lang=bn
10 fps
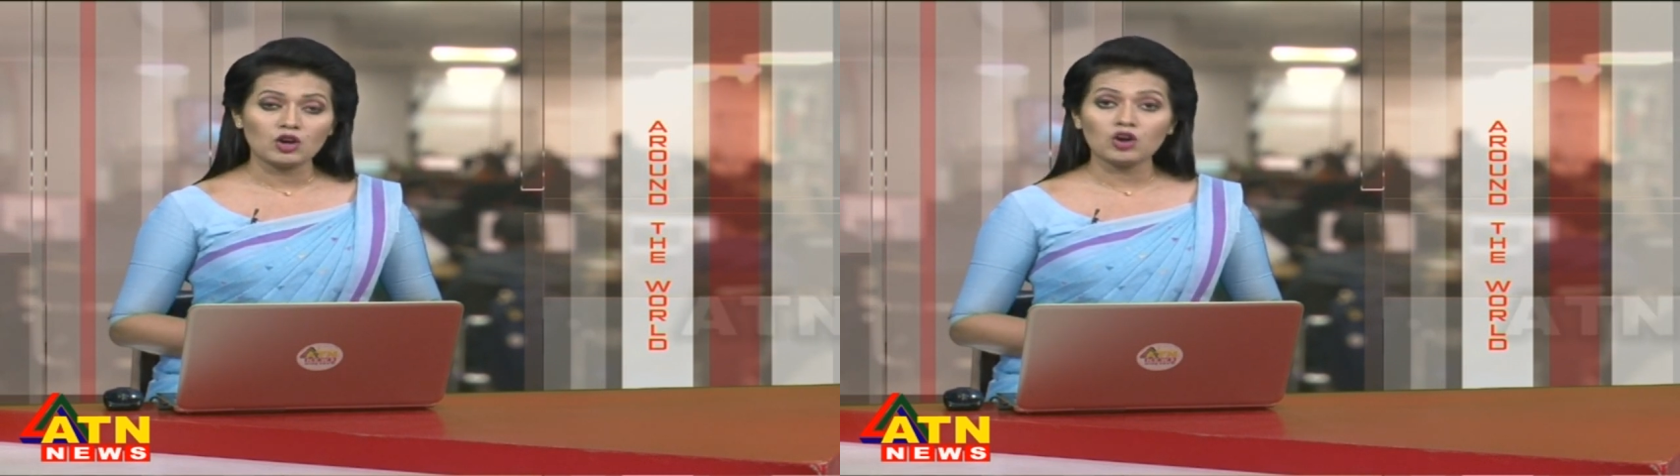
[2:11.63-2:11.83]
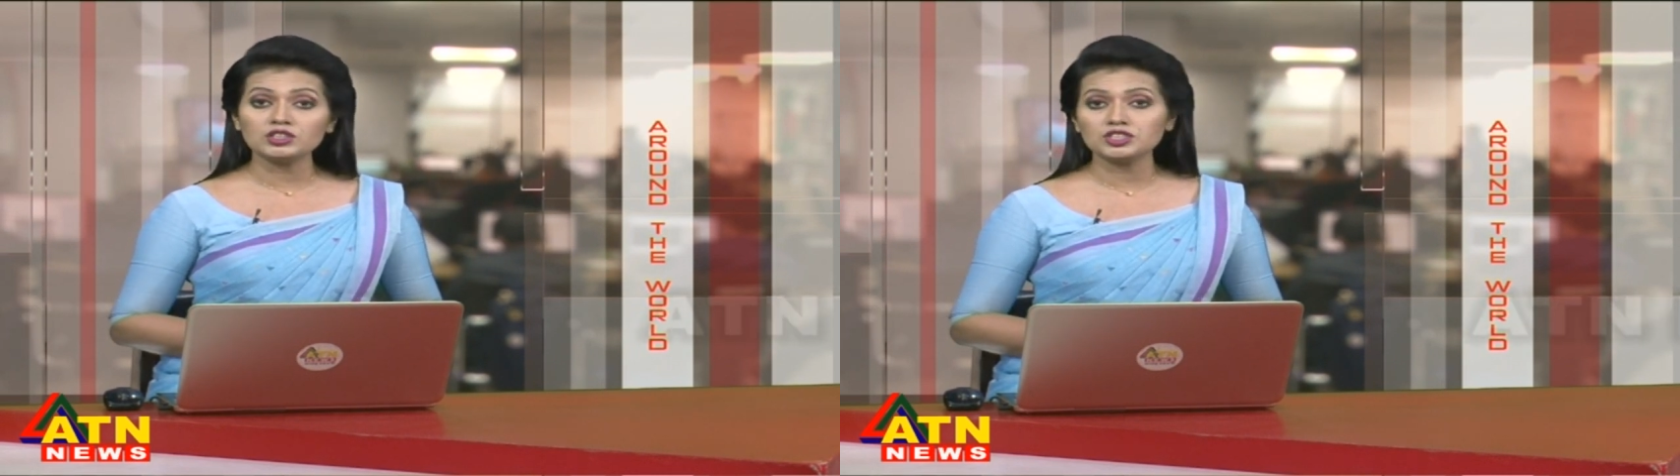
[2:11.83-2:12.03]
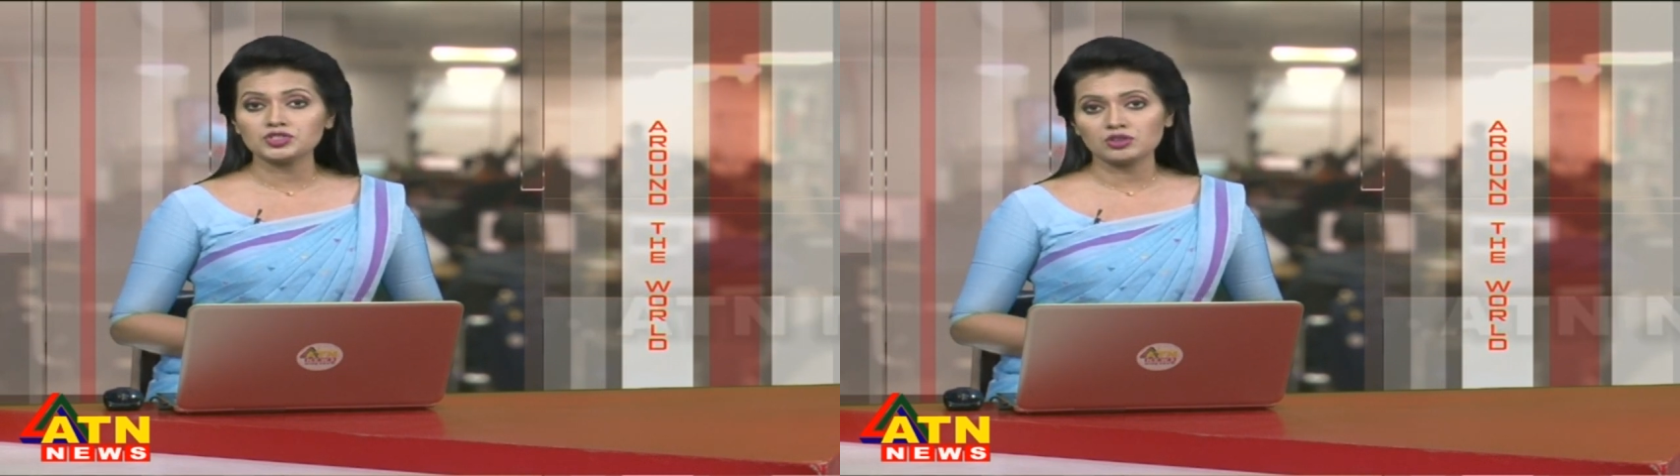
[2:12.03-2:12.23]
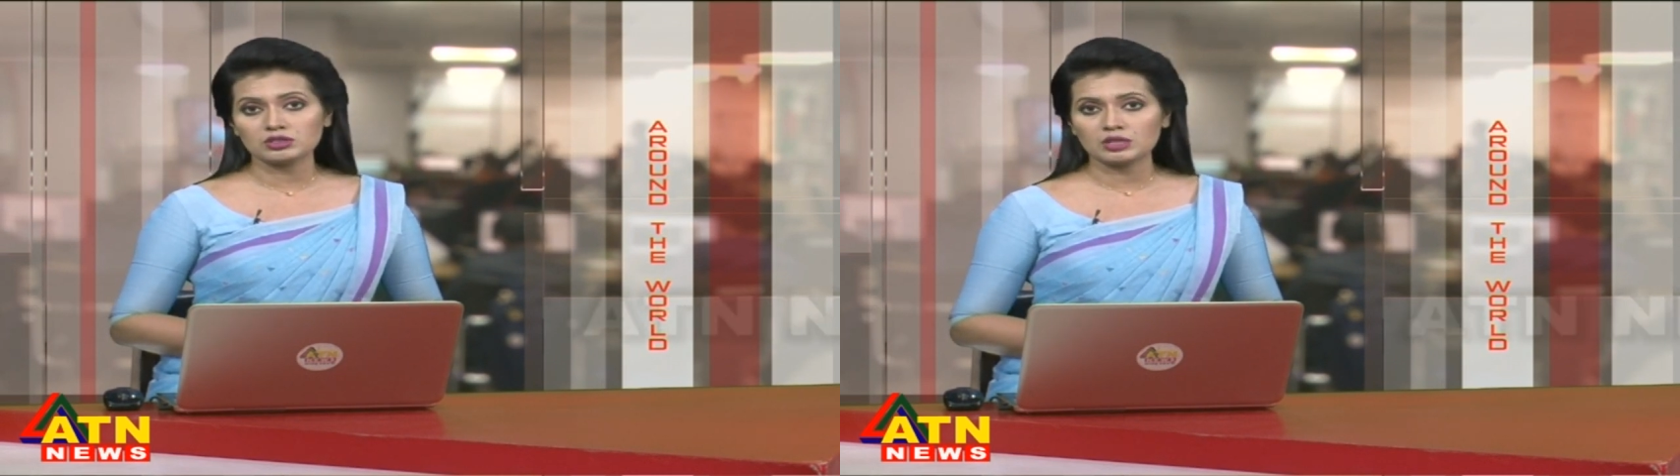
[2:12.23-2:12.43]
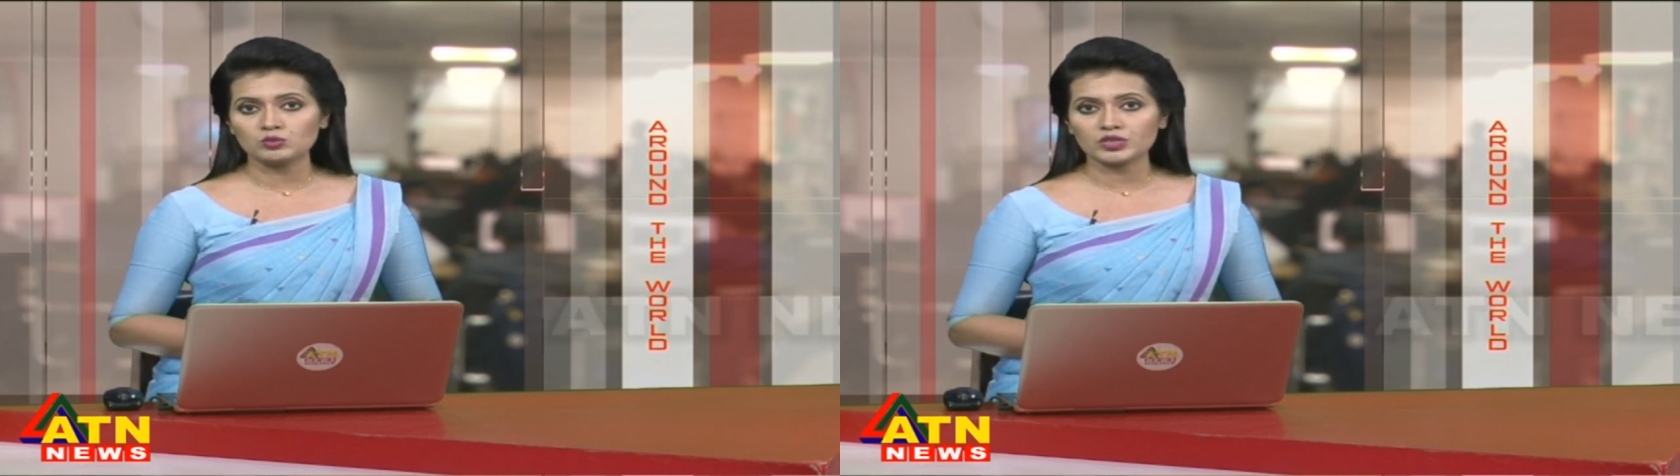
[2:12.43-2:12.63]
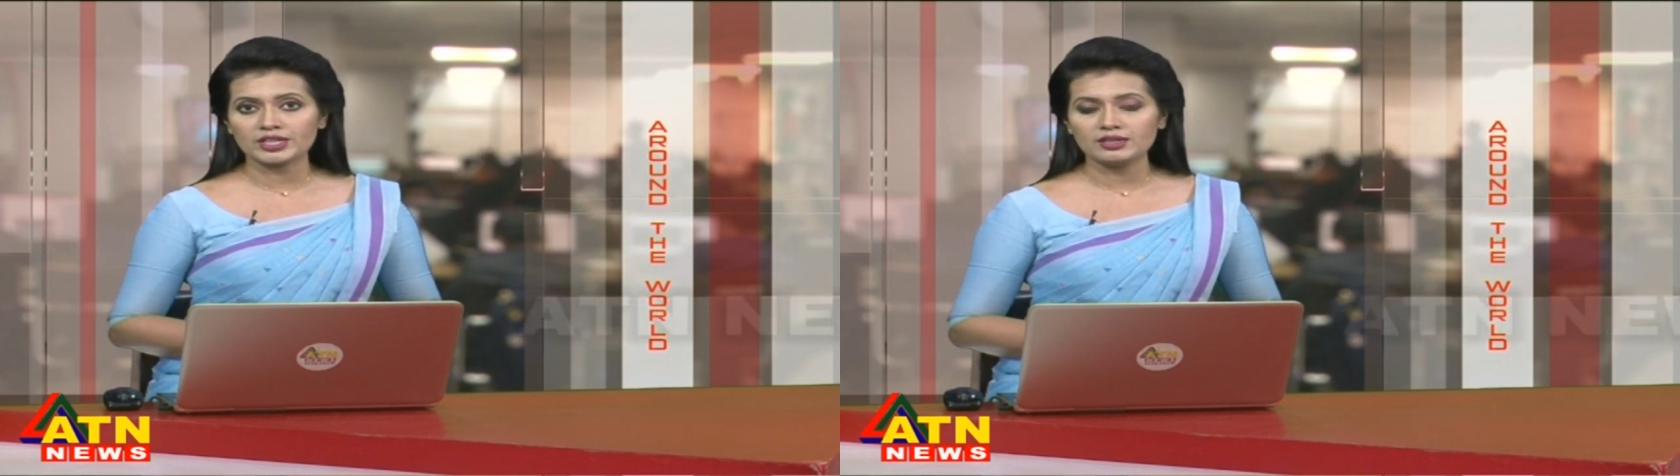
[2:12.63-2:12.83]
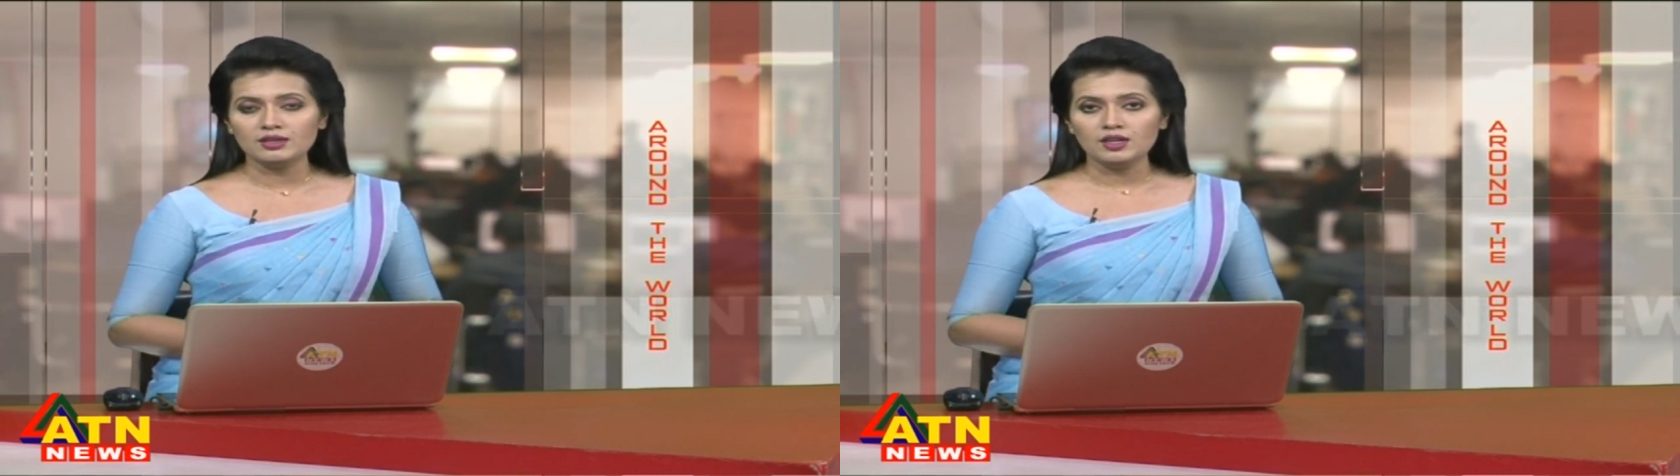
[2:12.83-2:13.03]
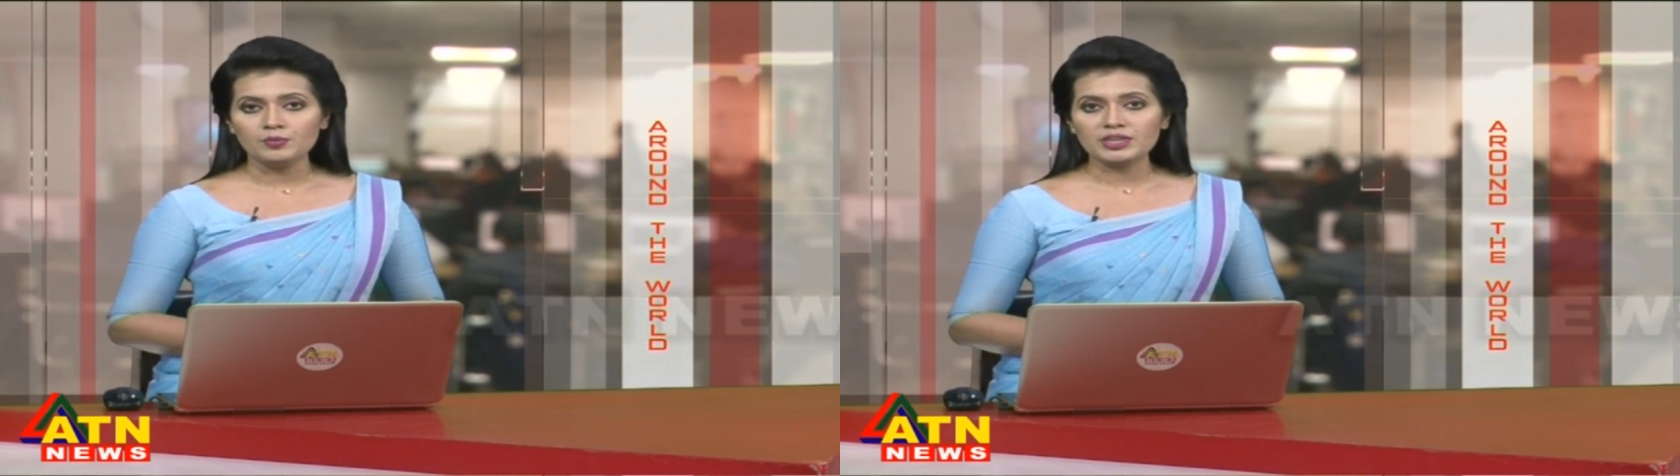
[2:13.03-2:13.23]
অনিশ্চয়তার মুখে
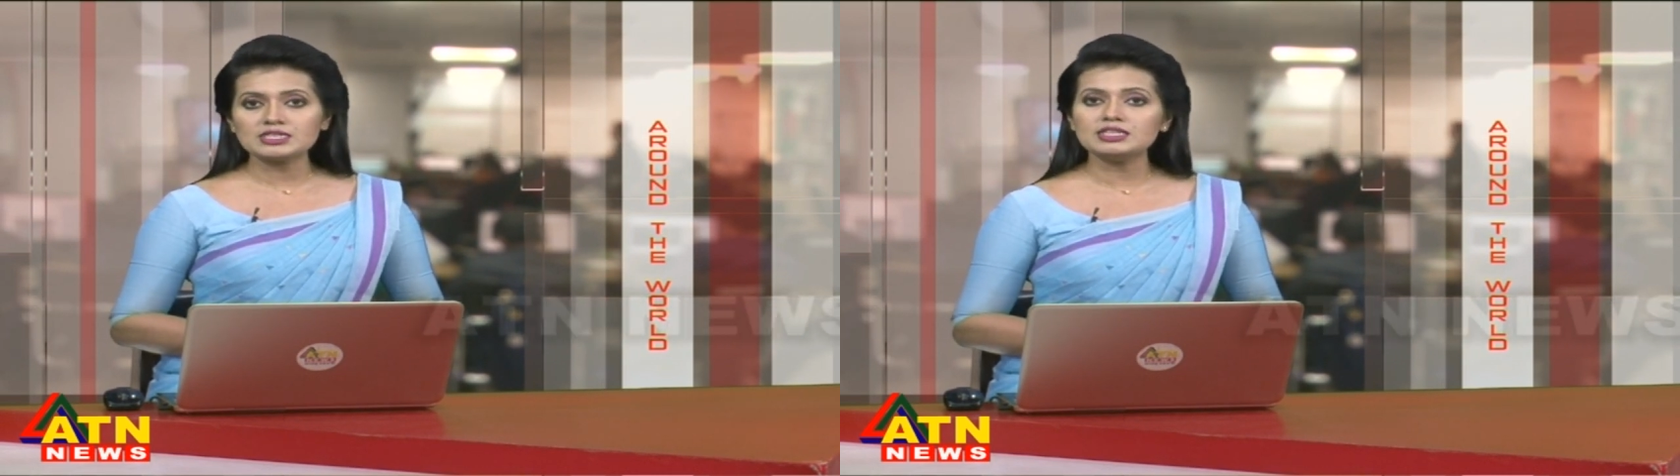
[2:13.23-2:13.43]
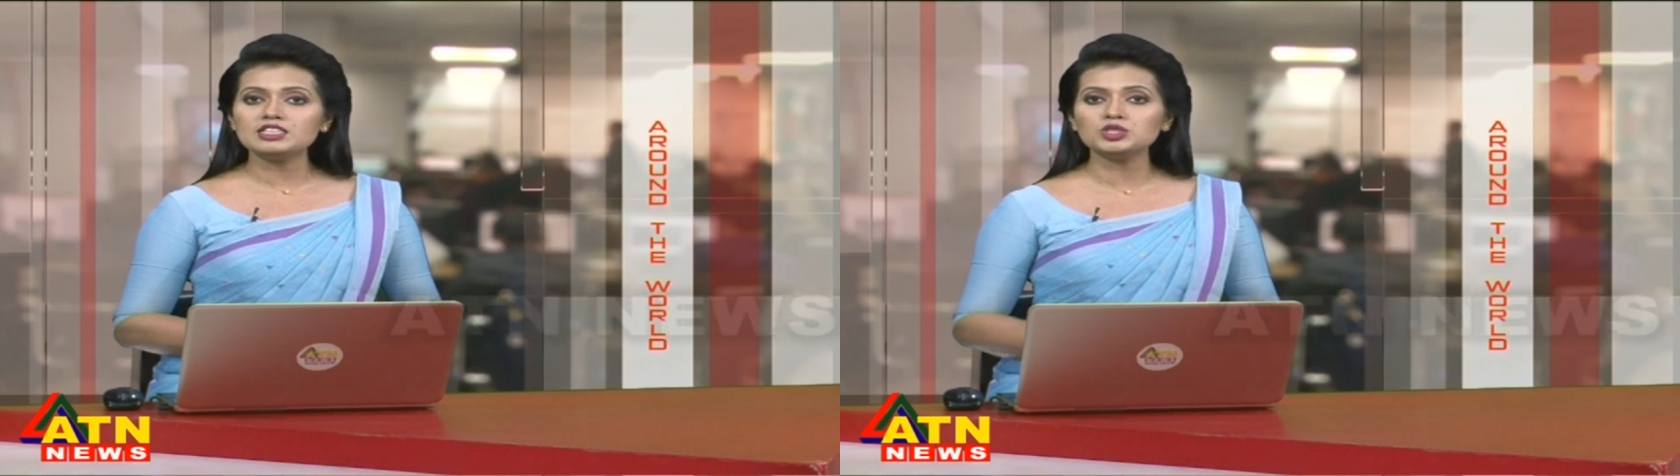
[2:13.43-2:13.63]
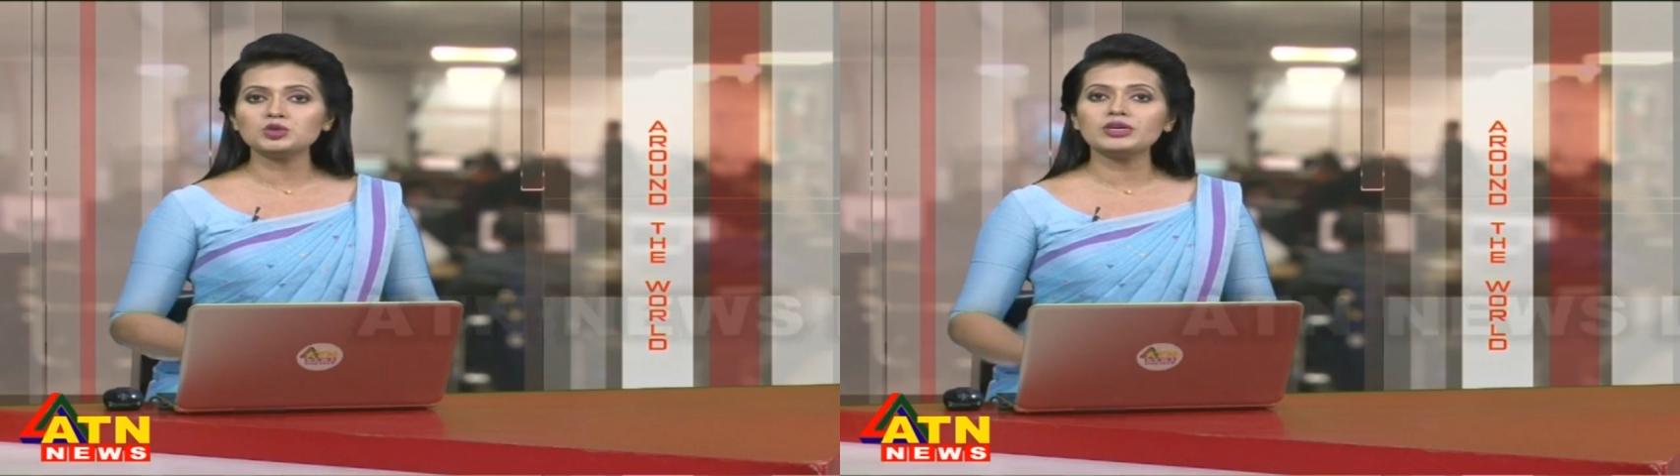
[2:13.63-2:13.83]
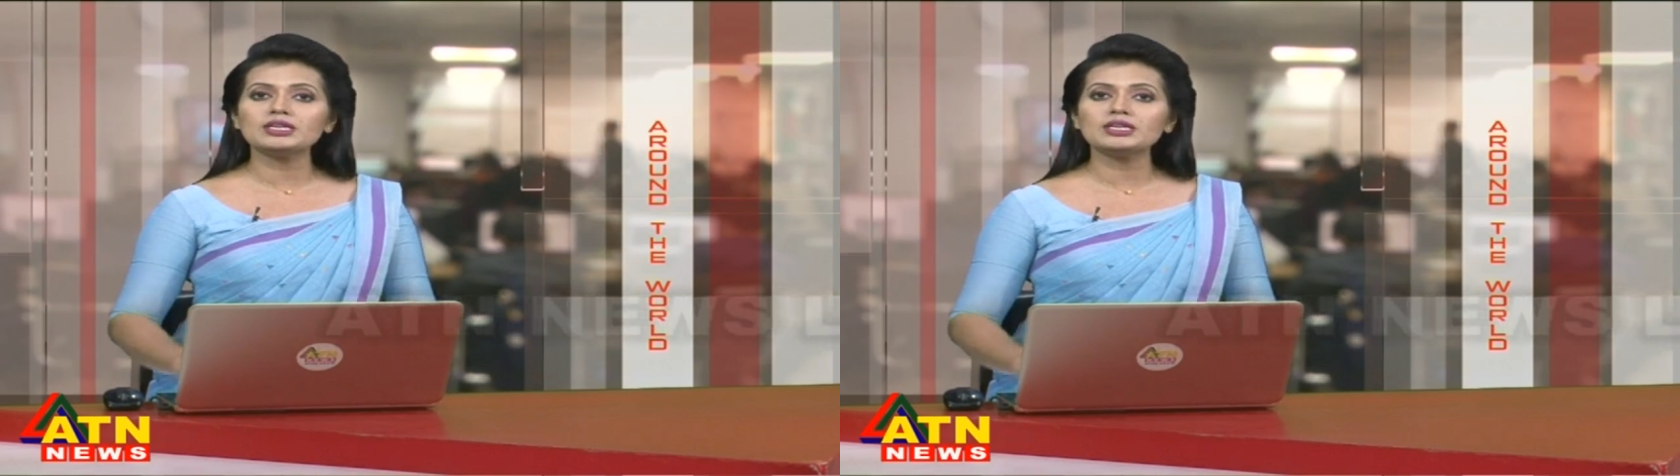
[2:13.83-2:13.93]
প্রেসিডেন্ট সই না